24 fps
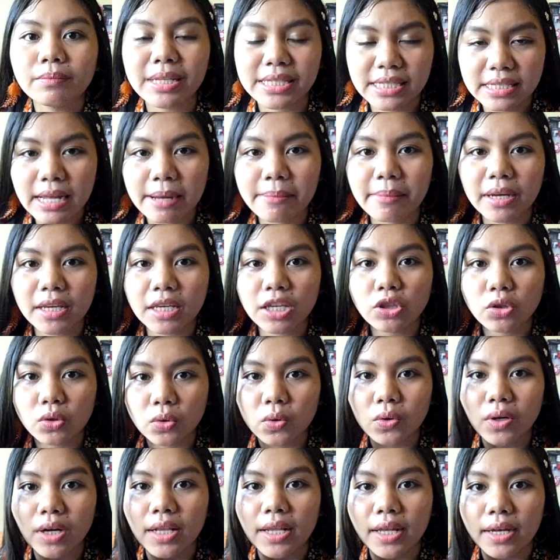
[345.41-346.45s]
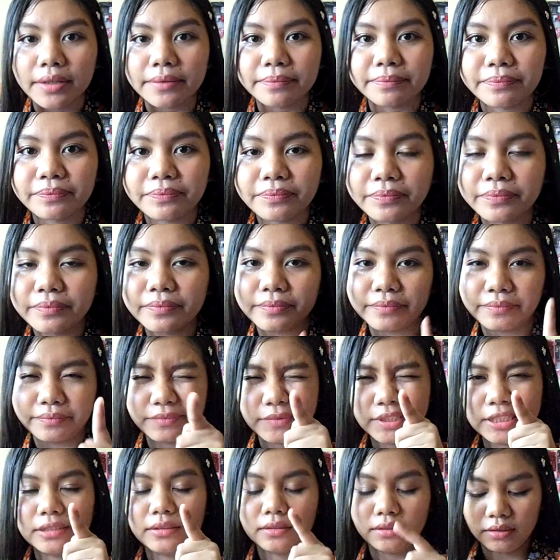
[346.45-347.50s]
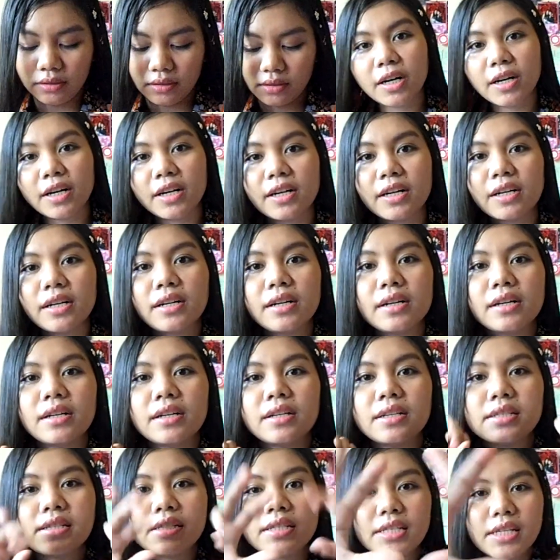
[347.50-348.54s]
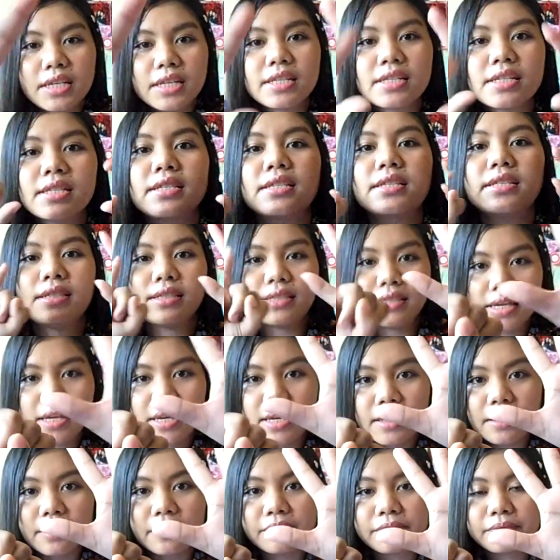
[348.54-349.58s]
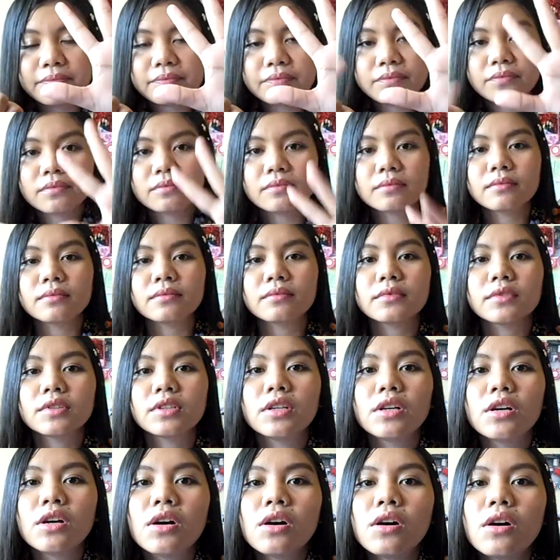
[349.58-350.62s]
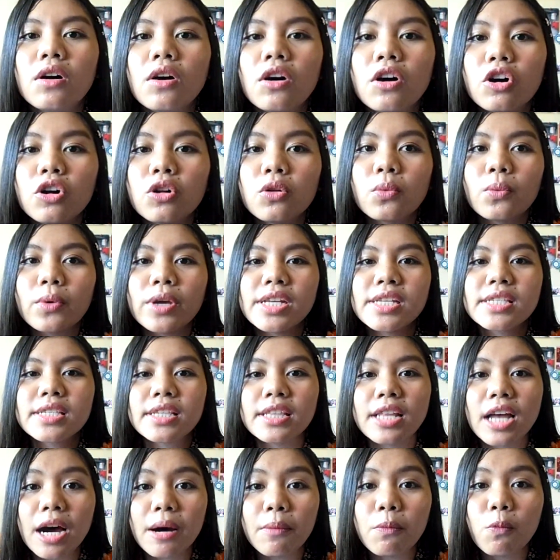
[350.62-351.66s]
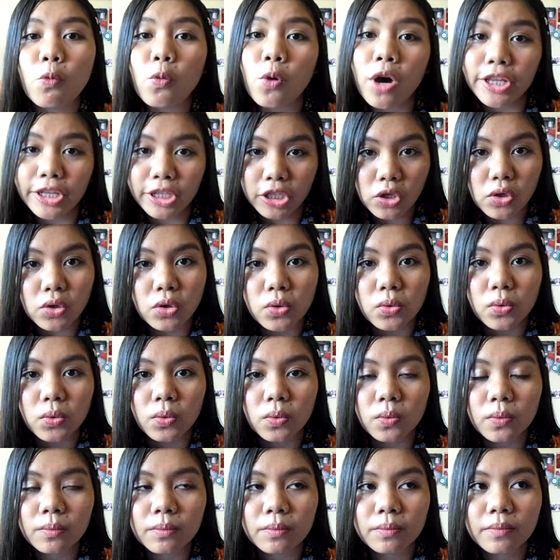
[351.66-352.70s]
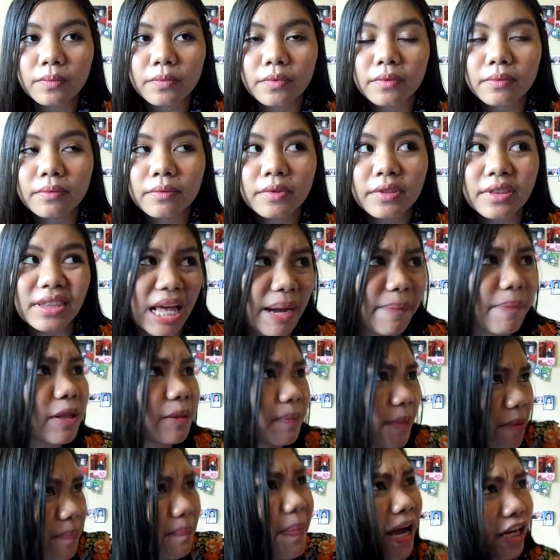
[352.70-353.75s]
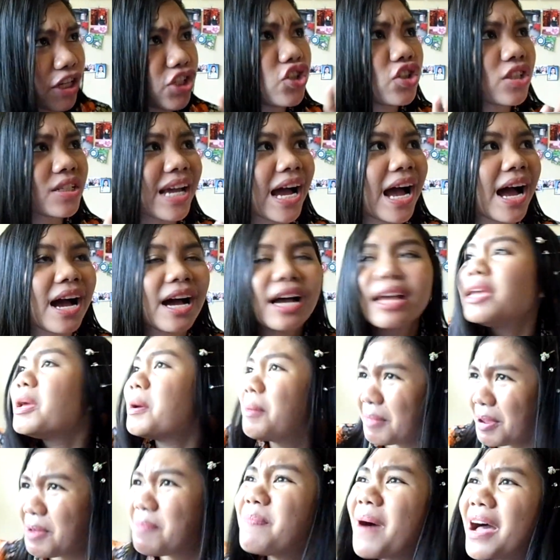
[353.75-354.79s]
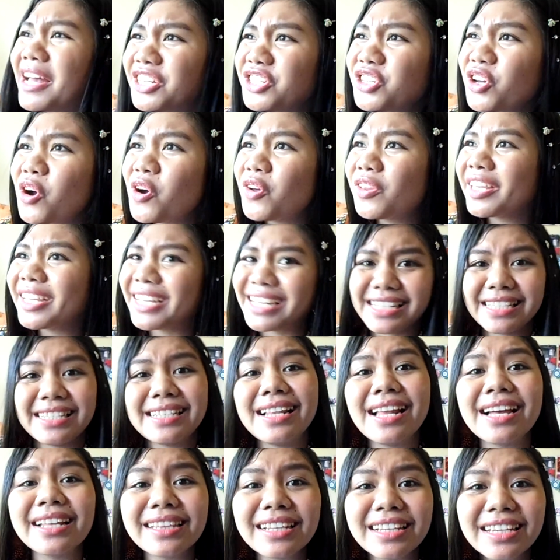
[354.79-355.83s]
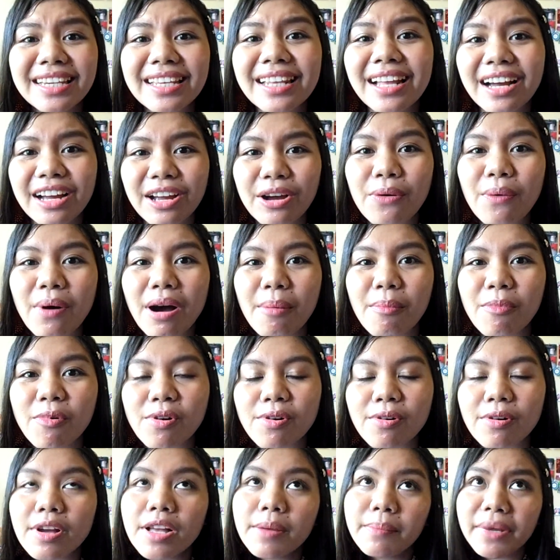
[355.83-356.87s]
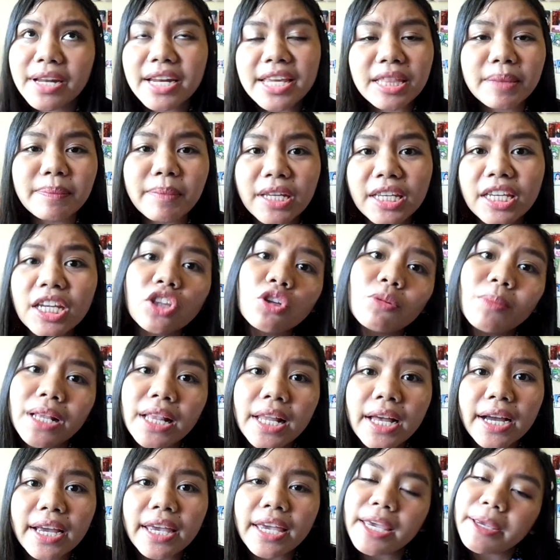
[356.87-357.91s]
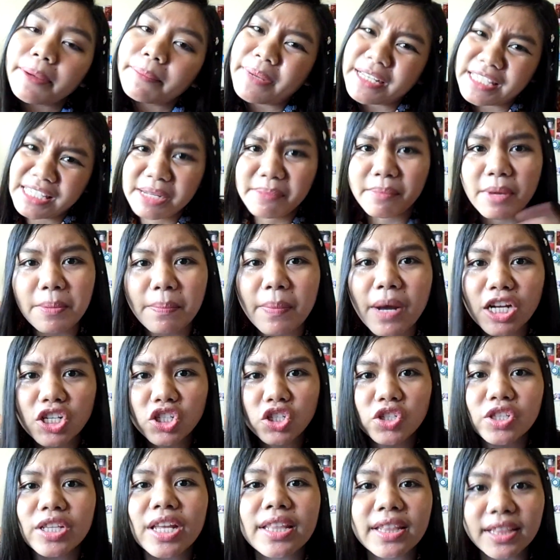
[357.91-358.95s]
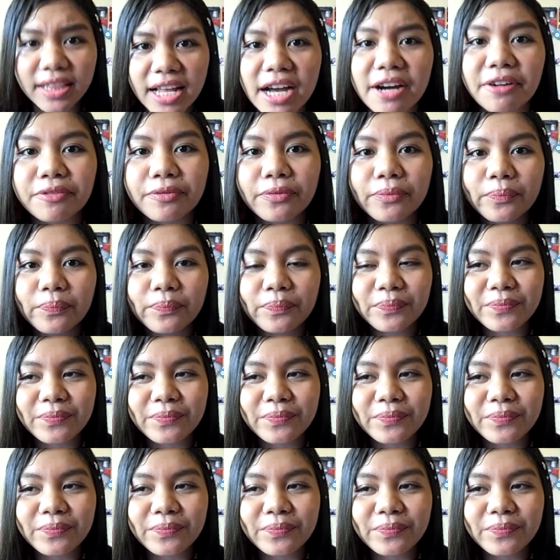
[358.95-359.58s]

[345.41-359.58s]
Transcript: Basta, maging true ka lang. Number 16. Always love what you do. Dapat may passion ka. May passion ka sa lahat ng ginagawa mo. Maliit man yan o malaki, basta may passion at love,